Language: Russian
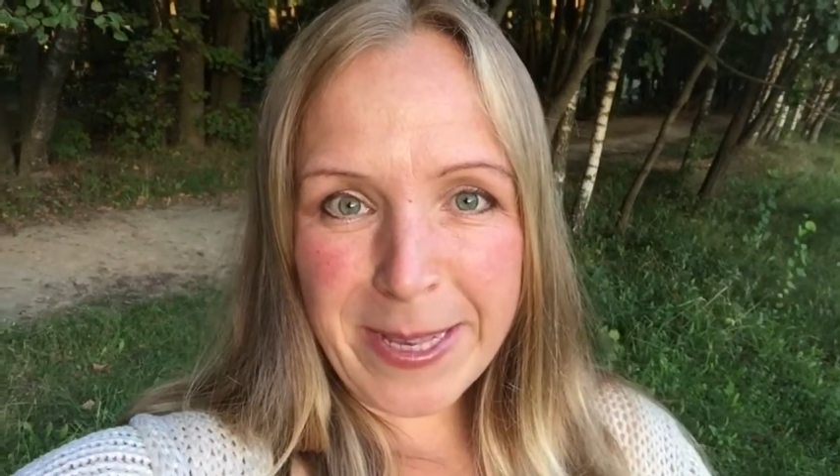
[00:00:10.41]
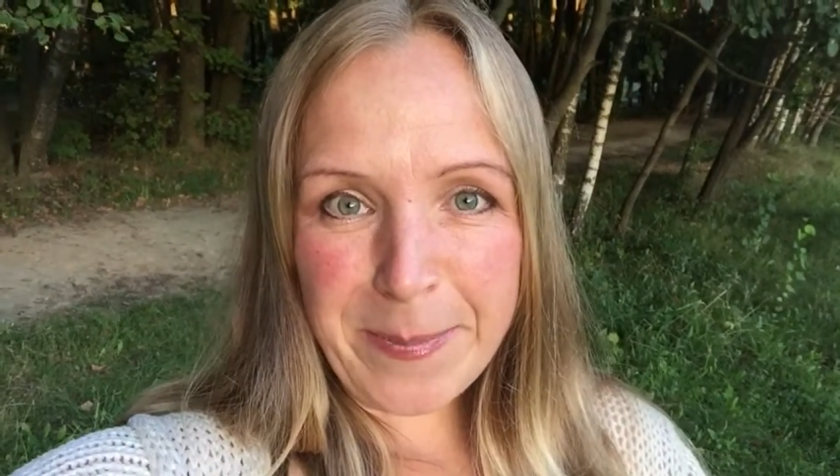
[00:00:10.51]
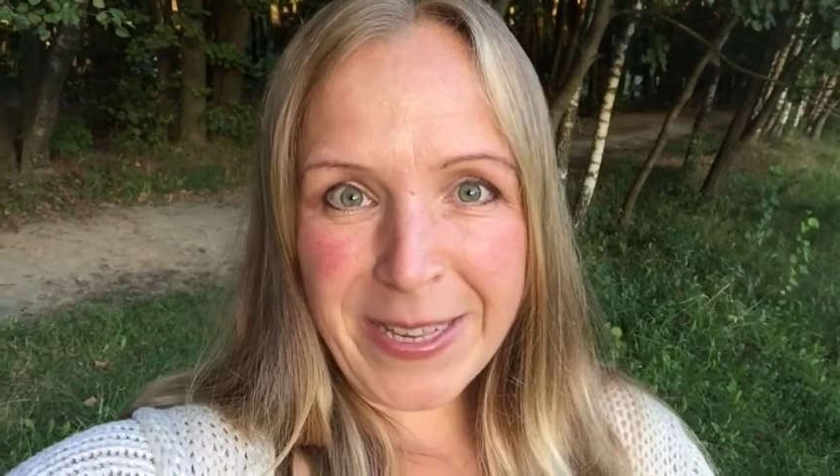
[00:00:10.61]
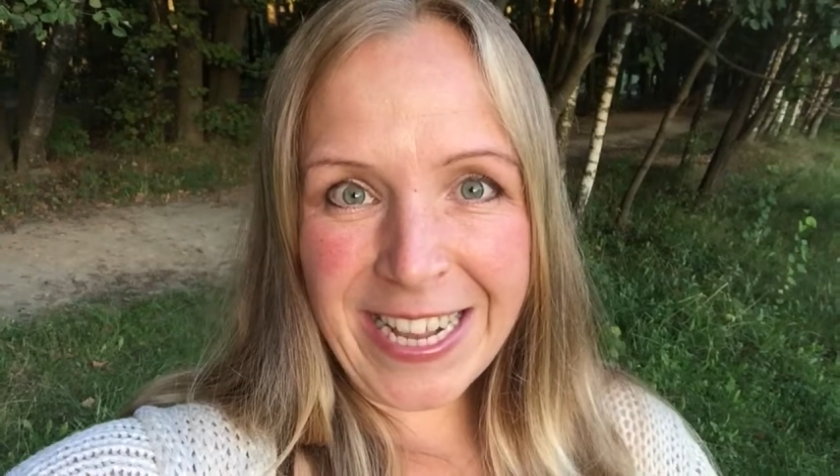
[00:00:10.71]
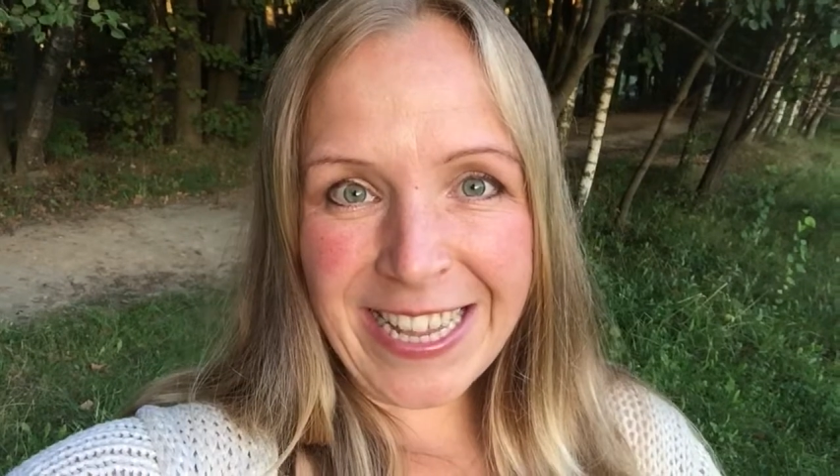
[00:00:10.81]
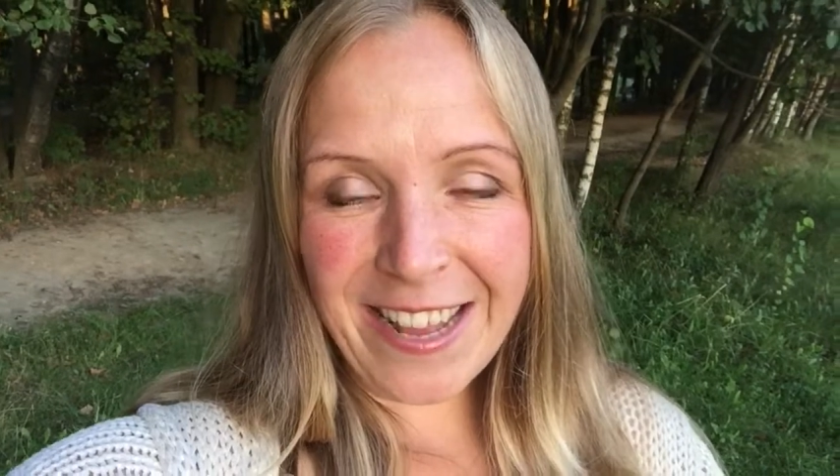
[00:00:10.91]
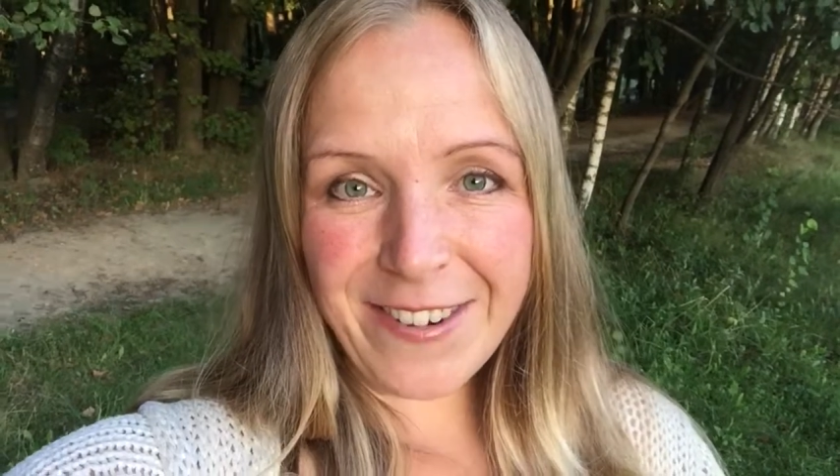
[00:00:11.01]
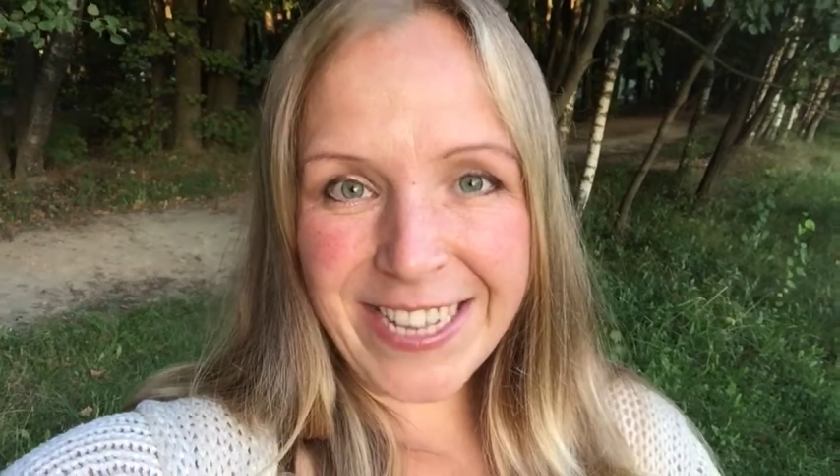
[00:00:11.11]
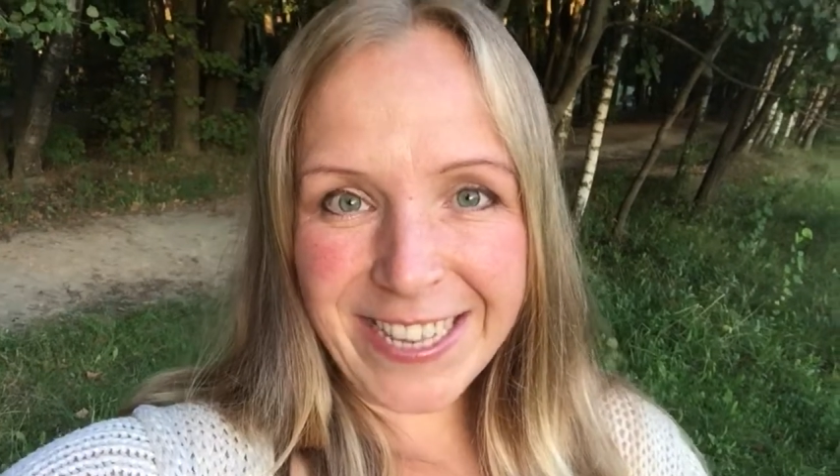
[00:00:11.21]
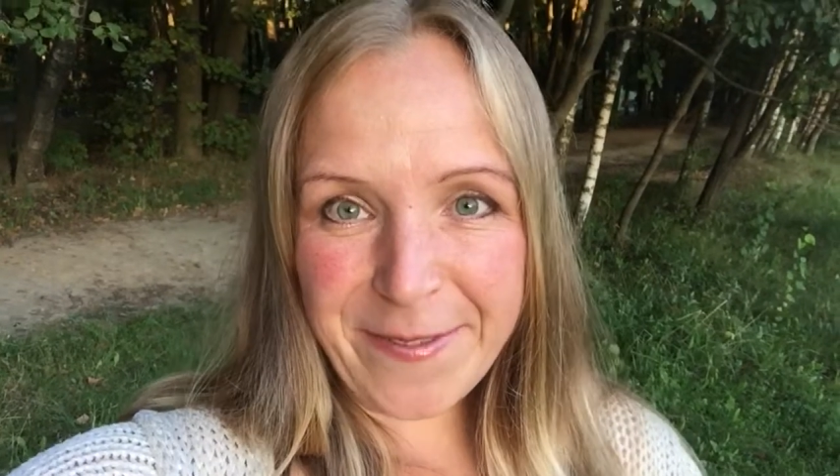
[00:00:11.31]
записать для
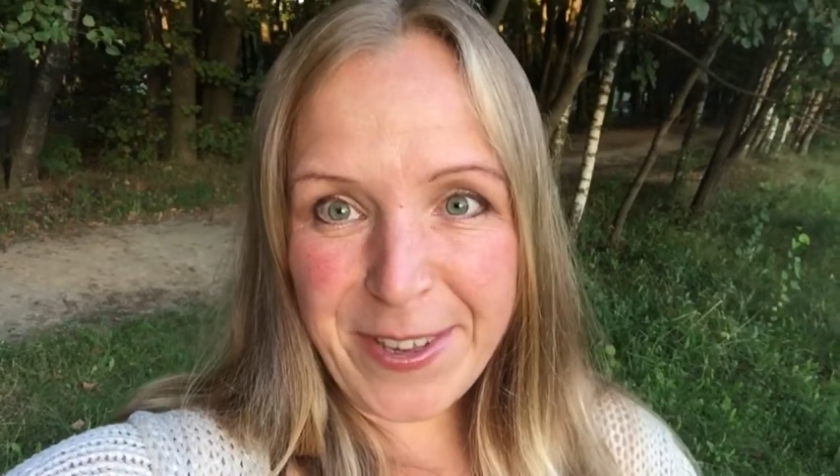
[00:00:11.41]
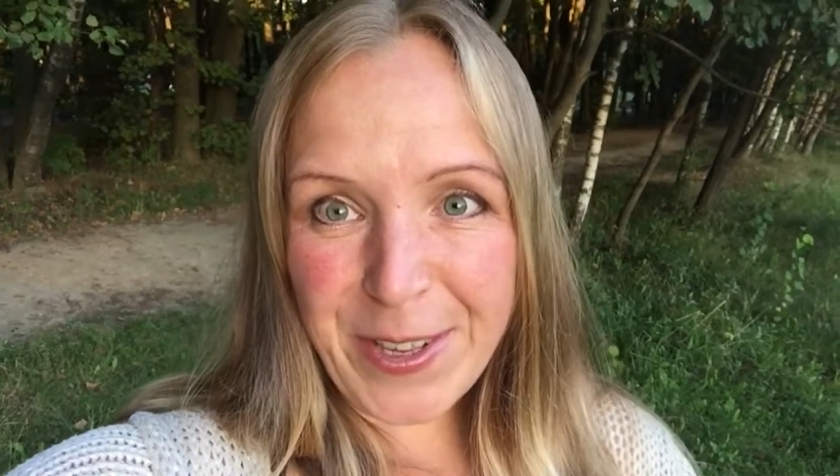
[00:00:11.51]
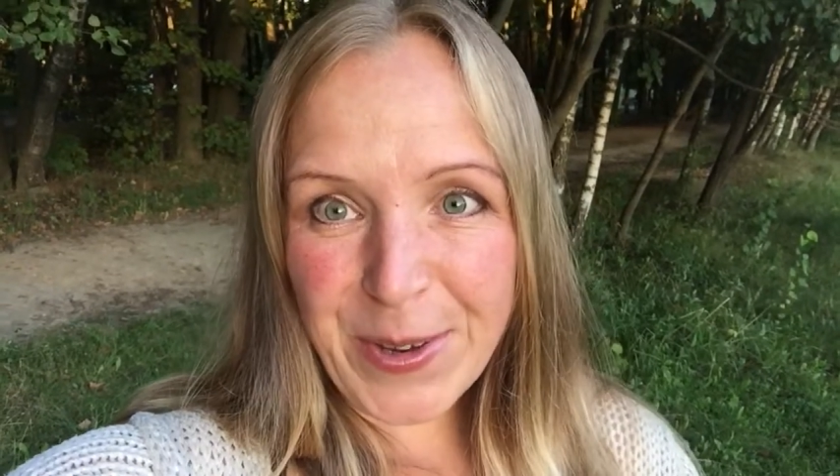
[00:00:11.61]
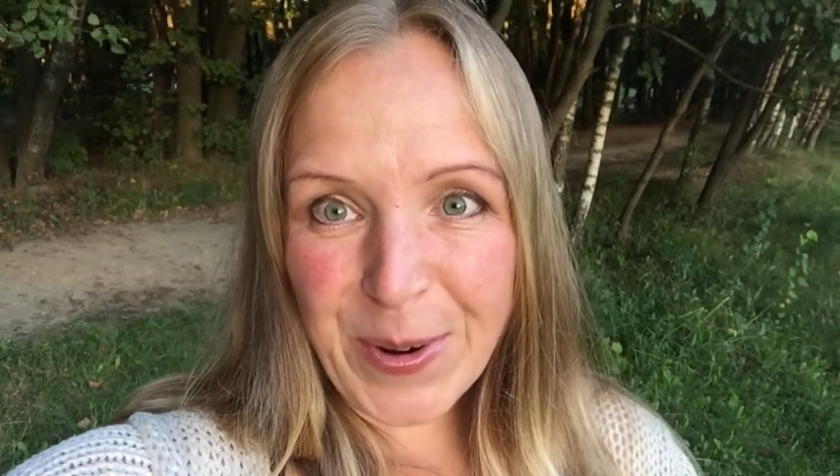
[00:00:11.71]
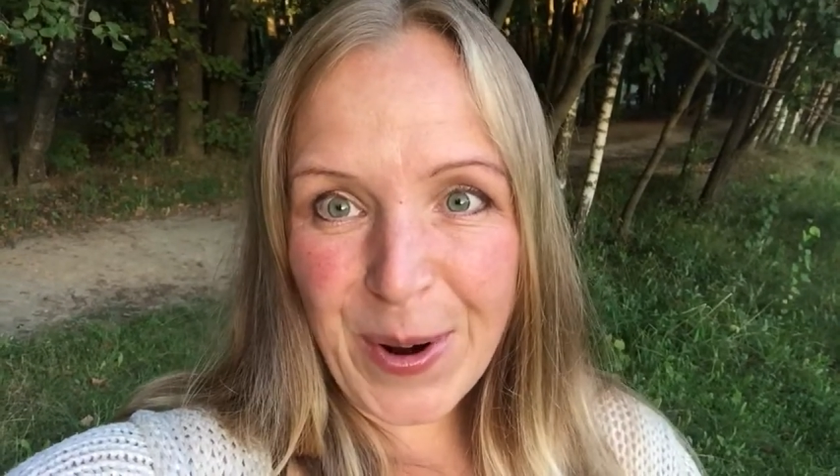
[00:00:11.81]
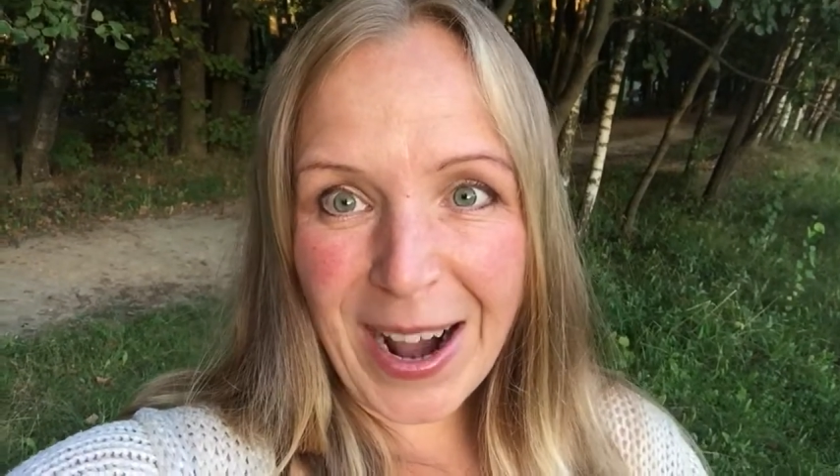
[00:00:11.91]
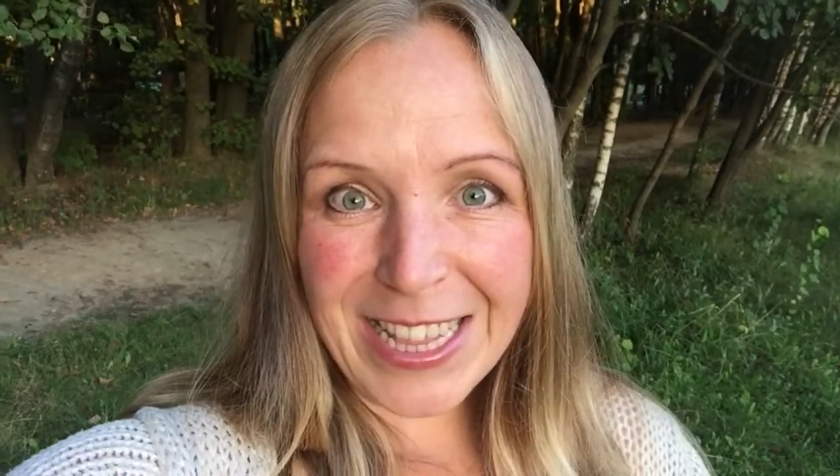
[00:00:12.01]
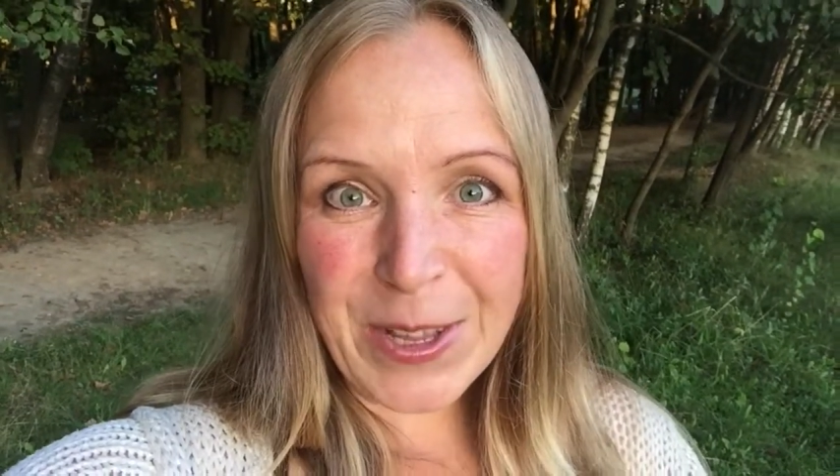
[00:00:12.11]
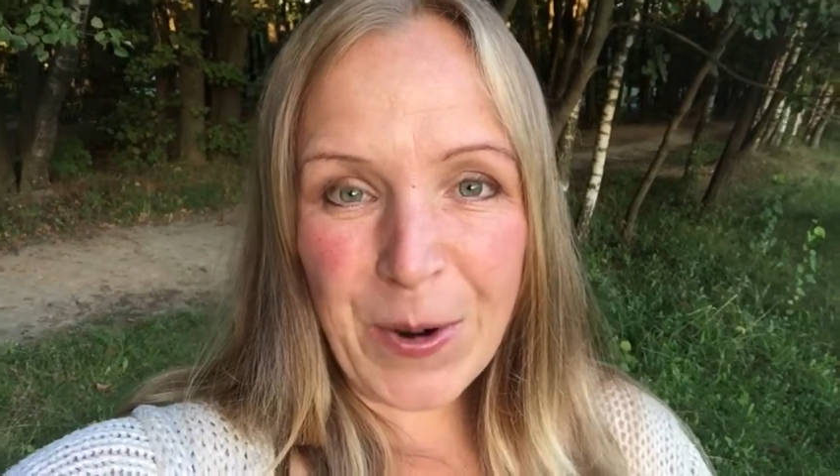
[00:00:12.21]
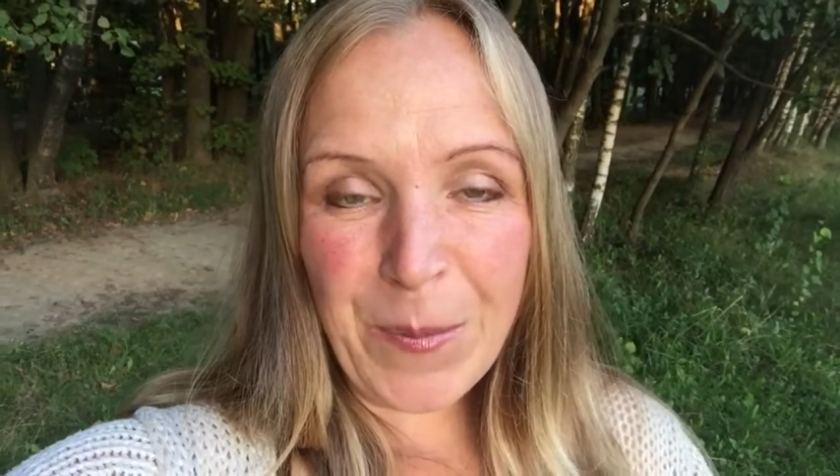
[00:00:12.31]
вас видео
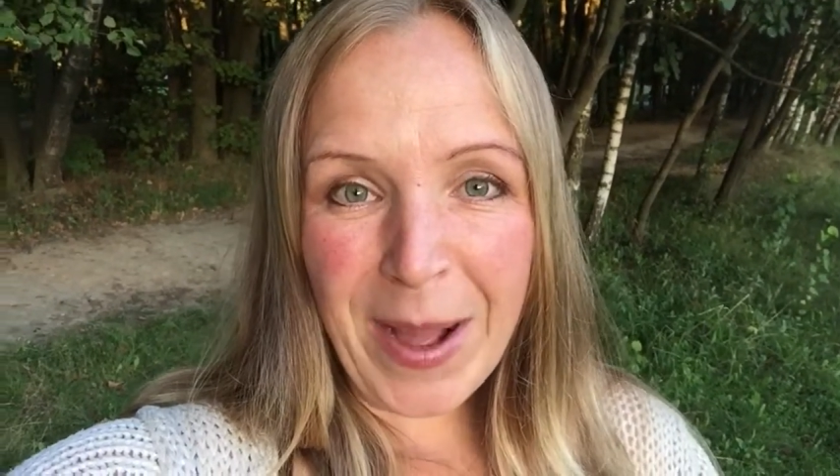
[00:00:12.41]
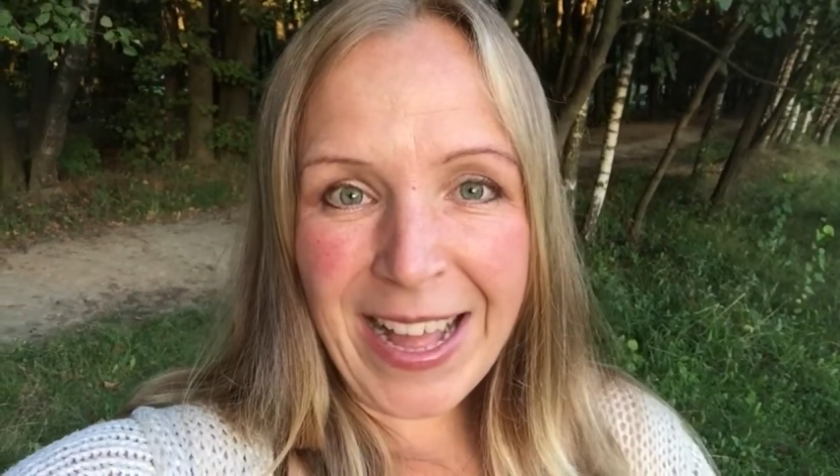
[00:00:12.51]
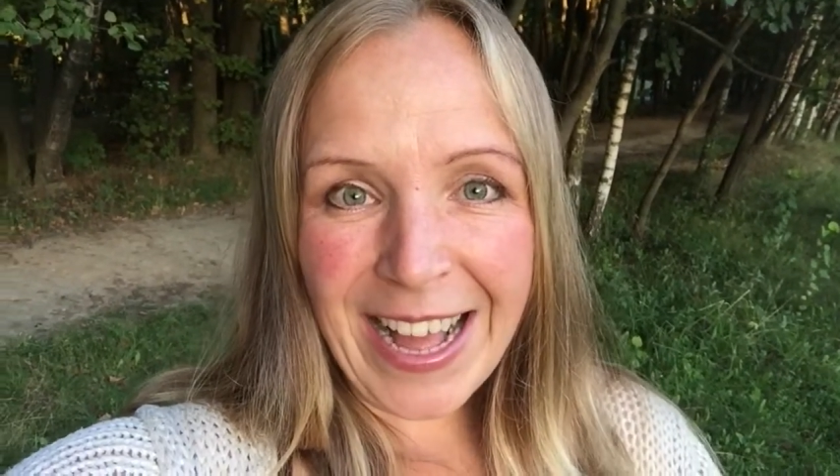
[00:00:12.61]
о том,